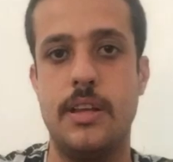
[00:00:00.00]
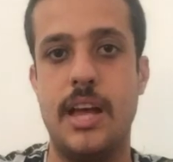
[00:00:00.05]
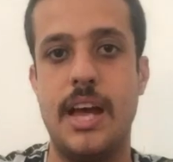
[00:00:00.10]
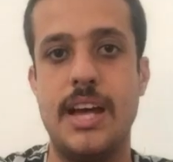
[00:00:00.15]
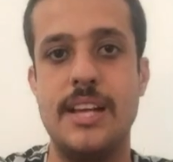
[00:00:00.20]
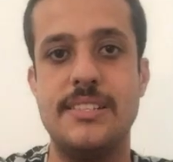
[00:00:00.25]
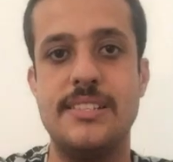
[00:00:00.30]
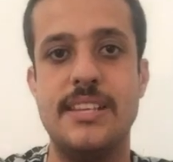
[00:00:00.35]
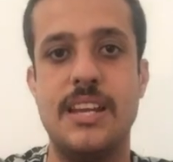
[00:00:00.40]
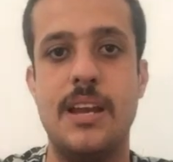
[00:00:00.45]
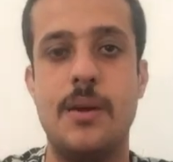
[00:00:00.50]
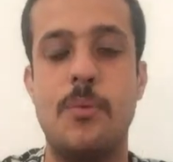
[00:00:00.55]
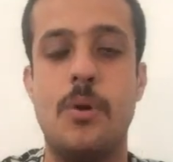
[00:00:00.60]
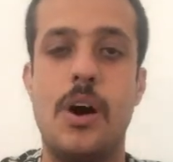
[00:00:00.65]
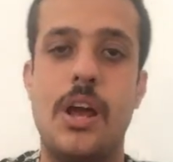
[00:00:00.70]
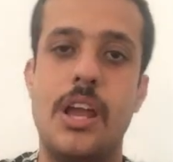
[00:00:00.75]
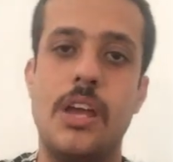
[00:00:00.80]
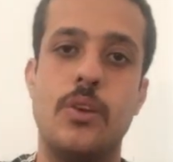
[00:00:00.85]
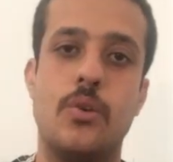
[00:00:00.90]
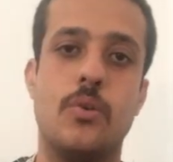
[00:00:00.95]
السلام
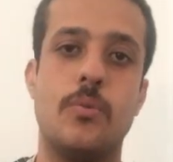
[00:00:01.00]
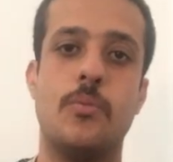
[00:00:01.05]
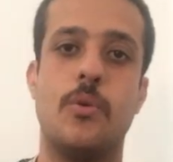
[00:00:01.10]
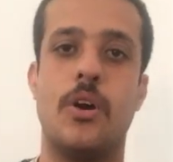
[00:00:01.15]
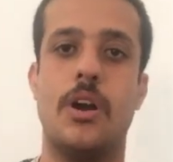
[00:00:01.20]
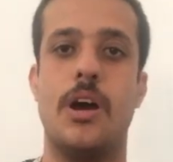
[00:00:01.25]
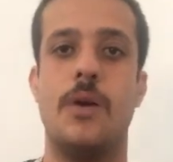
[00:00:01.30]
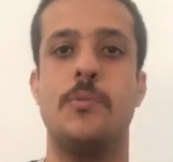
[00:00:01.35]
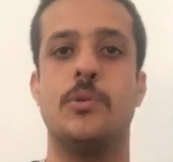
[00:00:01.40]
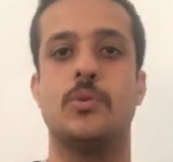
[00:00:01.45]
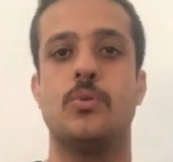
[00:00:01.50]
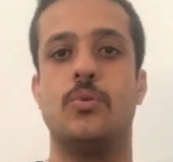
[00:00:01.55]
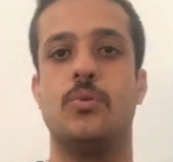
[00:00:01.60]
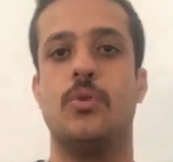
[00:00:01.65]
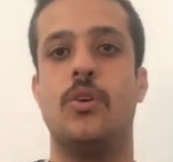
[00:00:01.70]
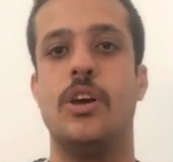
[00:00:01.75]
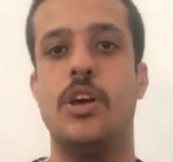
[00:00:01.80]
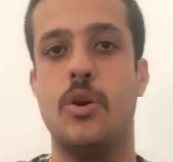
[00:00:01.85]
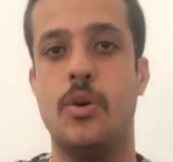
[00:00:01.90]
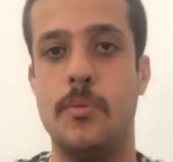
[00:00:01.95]
عليكم ورحمة
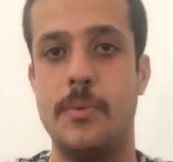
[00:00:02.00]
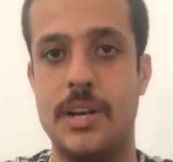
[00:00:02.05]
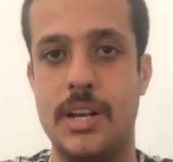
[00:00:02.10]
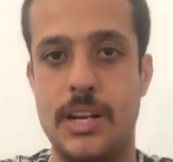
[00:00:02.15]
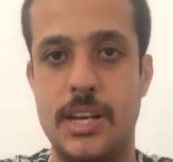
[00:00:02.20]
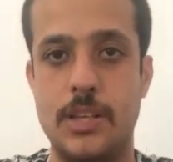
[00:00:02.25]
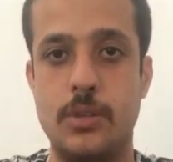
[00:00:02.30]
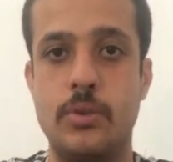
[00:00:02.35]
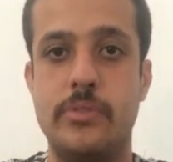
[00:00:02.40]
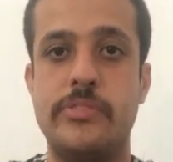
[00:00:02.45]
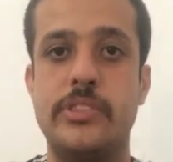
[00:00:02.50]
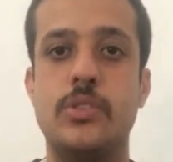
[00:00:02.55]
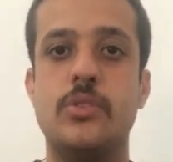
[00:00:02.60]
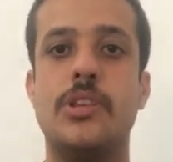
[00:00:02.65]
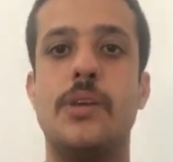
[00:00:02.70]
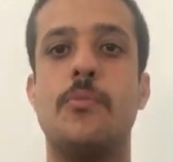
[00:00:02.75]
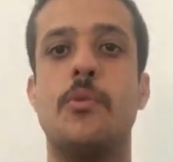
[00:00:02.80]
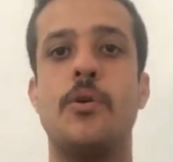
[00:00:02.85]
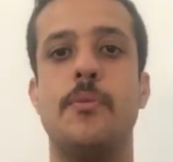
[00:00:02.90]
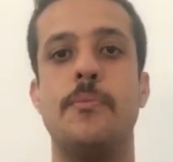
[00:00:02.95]
الله وبركاته الفيديو
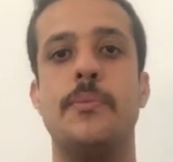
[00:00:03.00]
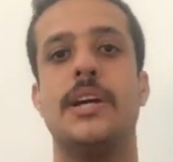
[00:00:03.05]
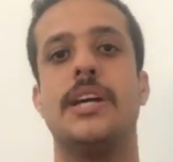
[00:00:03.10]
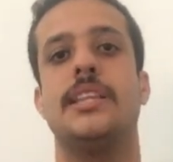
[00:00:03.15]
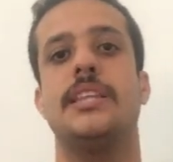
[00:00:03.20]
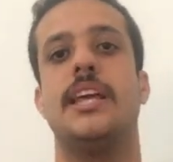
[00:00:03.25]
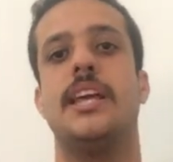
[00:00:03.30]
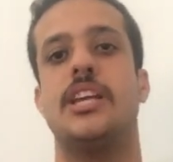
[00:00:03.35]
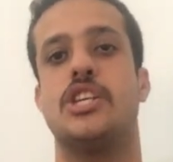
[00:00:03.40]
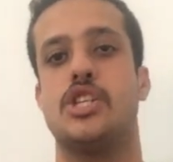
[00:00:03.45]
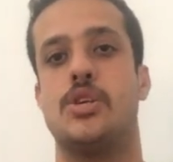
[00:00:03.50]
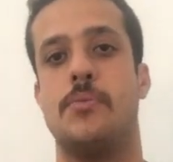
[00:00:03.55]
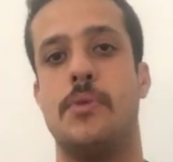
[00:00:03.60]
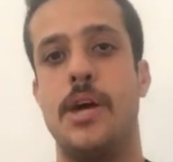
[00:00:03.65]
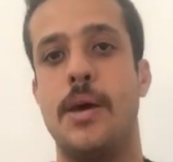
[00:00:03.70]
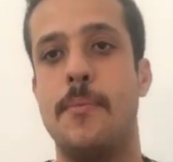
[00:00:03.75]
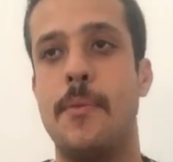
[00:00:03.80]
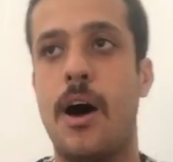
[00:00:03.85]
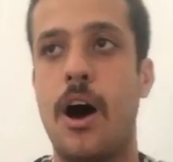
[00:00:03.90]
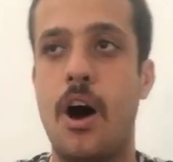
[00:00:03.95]
ده مهم جدا يا
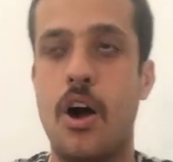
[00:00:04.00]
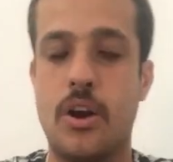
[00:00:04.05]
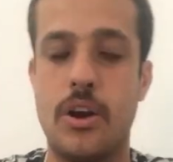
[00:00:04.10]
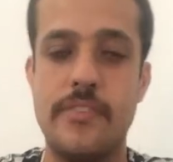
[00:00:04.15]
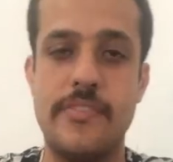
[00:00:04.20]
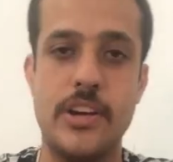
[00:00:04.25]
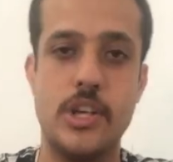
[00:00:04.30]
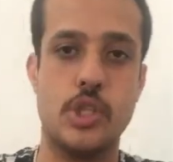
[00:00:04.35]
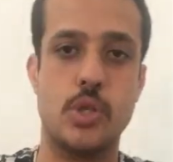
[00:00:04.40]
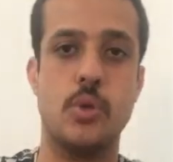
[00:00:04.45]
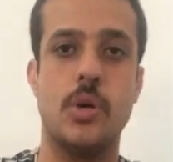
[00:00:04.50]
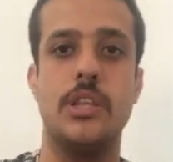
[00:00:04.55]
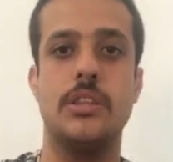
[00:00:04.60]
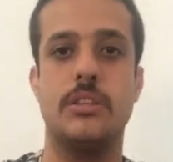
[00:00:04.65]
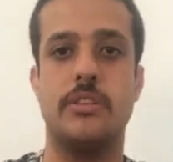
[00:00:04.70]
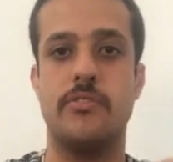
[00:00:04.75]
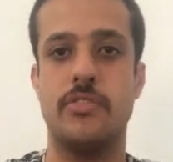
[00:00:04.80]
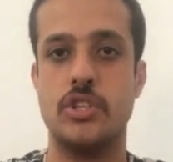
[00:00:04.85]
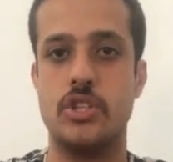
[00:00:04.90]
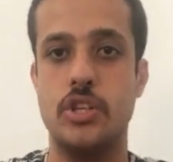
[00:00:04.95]
شباب هعرفك شوية
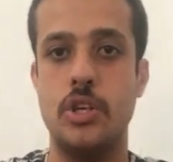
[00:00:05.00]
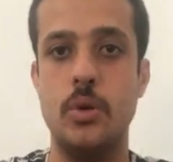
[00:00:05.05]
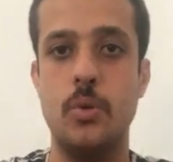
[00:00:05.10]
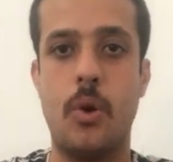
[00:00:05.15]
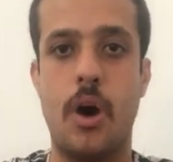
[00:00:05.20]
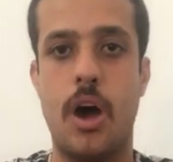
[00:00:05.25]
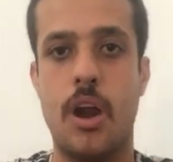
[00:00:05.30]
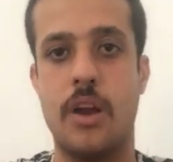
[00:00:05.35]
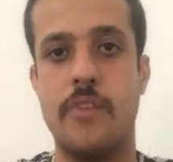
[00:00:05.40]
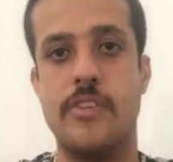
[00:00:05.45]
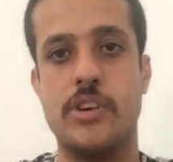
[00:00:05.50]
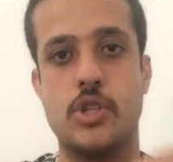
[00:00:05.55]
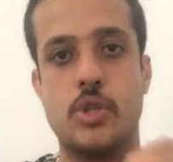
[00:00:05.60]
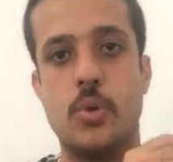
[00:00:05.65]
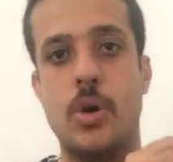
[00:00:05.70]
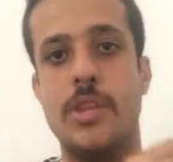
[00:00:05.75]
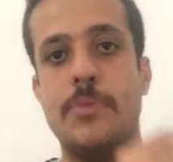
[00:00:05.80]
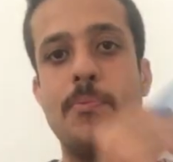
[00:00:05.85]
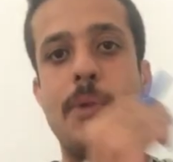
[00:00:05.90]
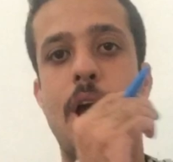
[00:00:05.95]
تفاصيل وهعرفك
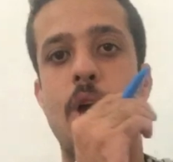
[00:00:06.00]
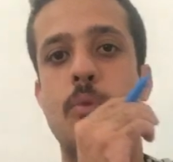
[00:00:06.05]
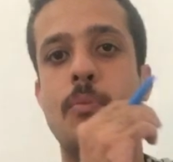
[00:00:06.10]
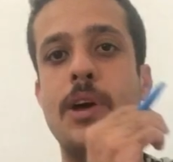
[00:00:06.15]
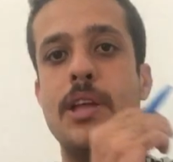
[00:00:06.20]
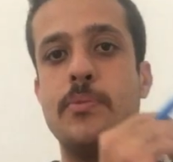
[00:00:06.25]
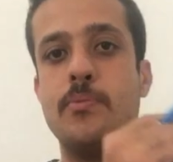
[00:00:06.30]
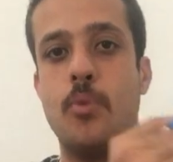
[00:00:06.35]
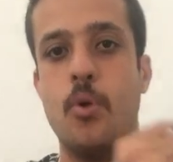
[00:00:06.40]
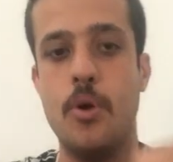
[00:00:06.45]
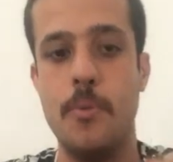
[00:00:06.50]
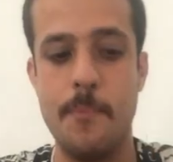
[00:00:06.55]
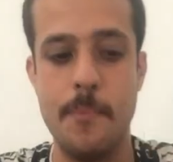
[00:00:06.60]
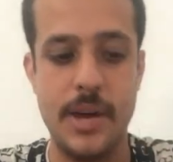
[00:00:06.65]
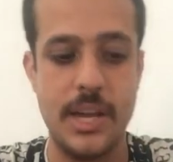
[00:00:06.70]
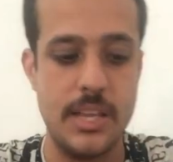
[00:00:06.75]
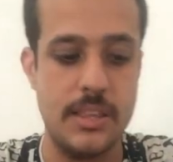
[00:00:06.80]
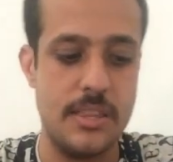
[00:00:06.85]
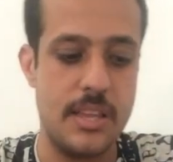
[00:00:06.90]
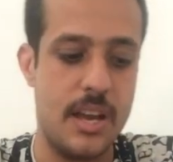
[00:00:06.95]
شوية معلومات مهمة
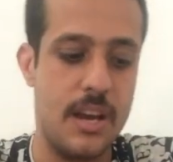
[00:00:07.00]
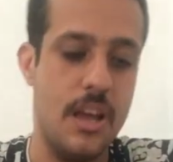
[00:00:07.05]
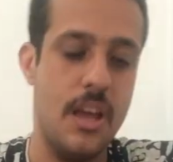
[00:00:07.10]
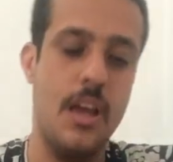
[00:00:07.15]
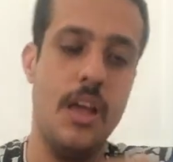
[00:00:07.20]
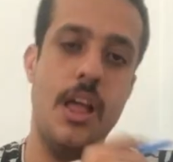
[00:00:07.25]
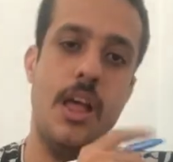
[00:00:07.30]
جدا